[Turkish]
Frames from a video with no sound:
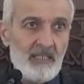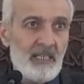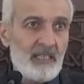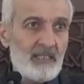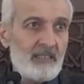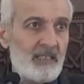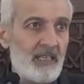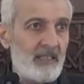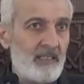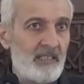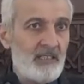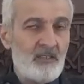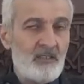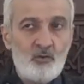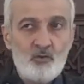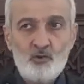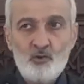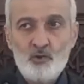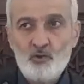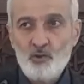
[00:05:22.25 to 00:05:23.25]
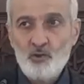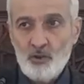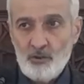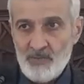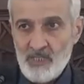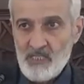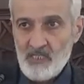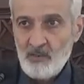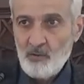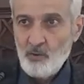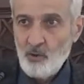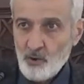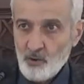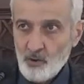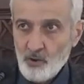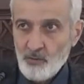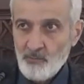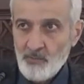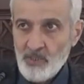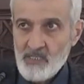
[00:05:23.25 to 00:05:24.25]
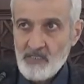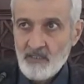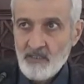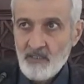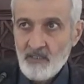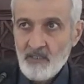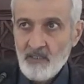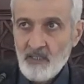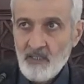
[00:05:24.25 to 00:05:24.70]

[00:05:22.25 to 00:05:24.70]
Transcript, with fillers: erkekleri küçük görmesin, hor görmesin.